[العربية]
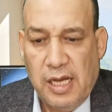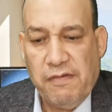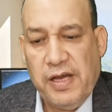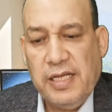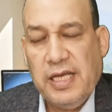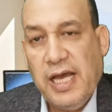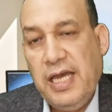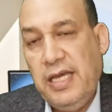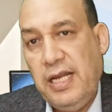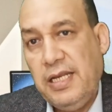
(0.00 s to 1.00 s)

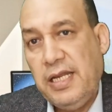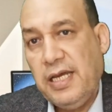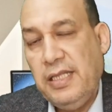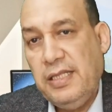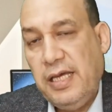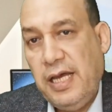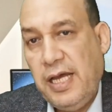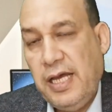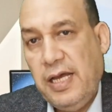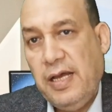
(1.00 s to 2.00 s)
فتخيل انك انت
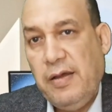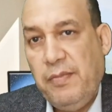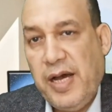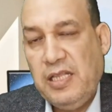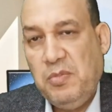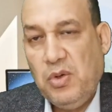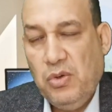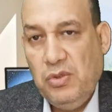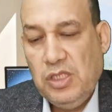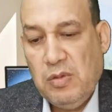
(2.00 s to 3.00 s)
بعد ما
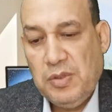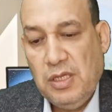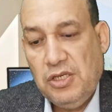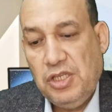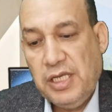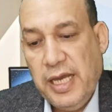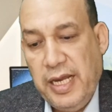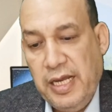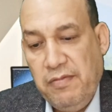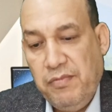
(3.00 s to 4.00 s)
كنت ما تقدرش
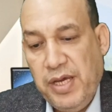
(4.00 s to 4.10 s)
تتكلم